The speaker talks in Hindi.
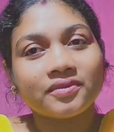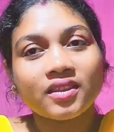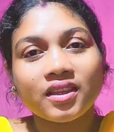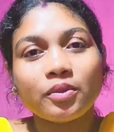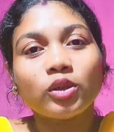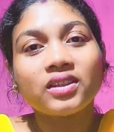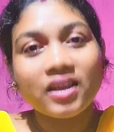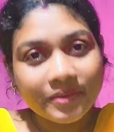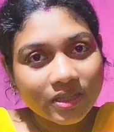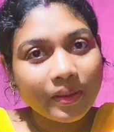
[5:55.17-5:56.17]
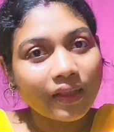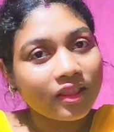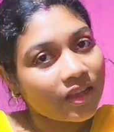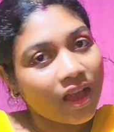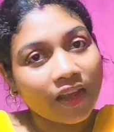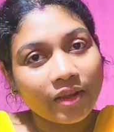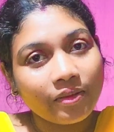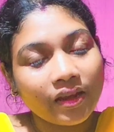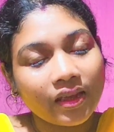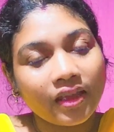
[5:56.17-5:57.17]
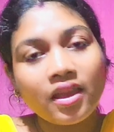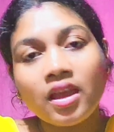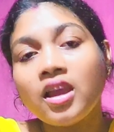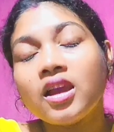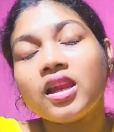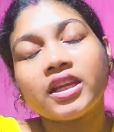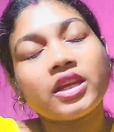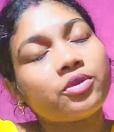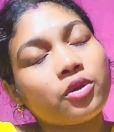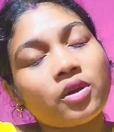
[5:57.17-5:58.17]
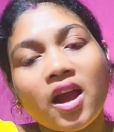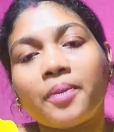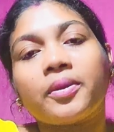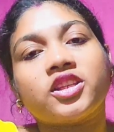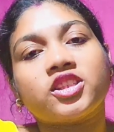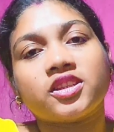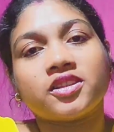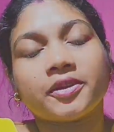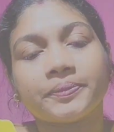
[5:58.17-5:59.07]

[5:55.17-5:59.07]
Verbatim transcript: बहुत कम सामान दिखाने वाले हैं लेकिन वो काम का चीज़ है